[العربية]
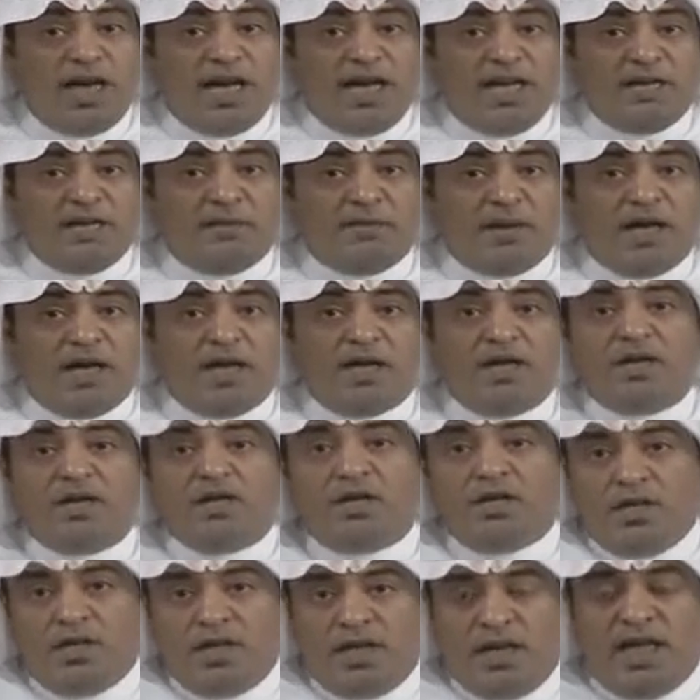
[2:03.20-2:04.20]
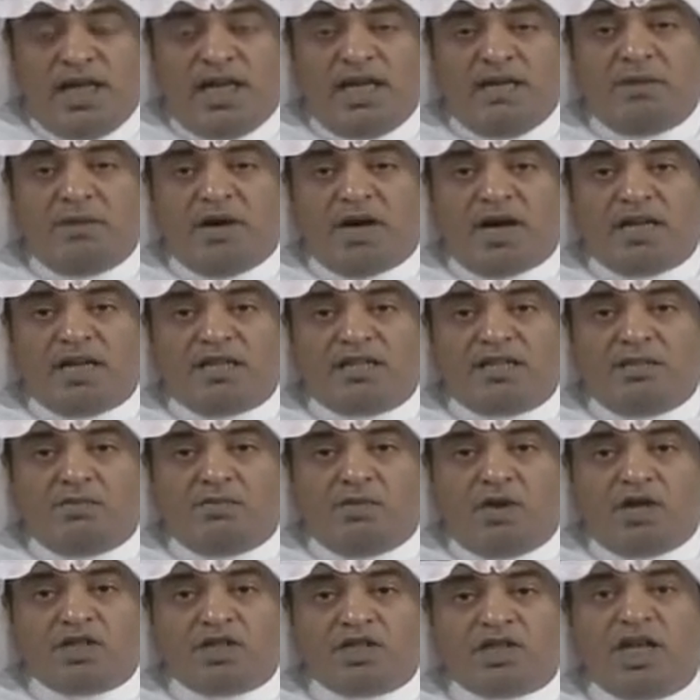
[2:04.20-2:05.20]
للعيبه لعيبه
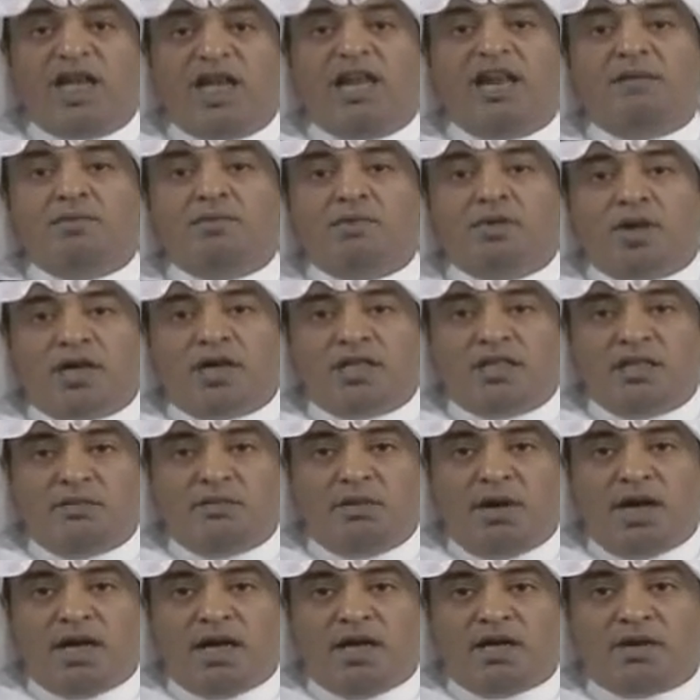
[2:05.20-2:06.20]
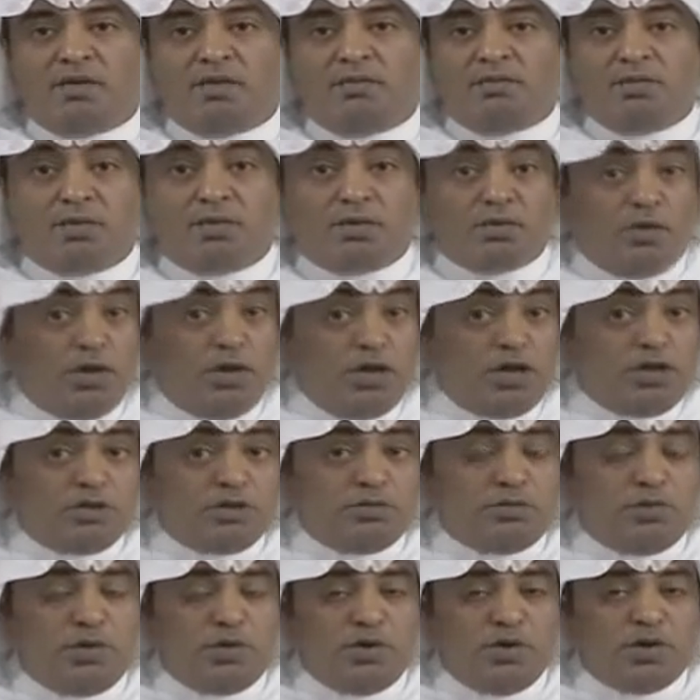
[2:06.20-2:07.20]
قدموا اشياء لم يقدمها غيرهم نروح
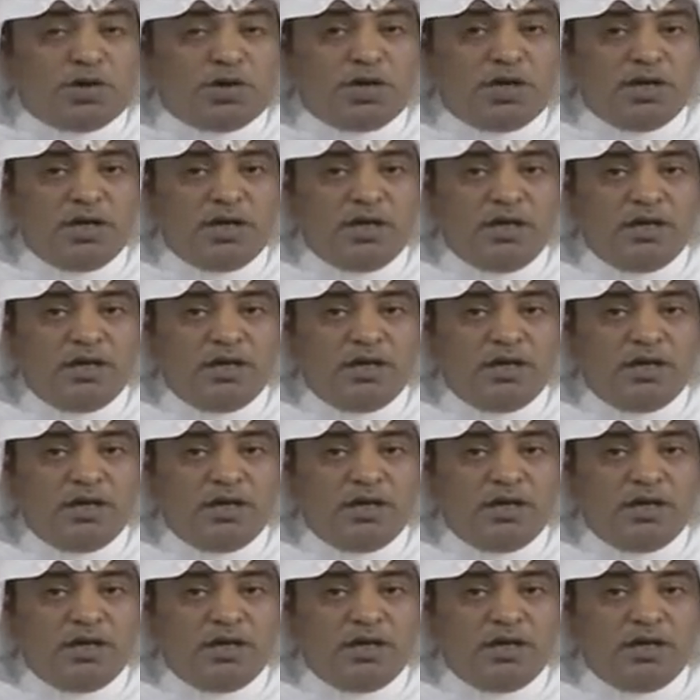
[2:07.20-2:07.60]
للجمهور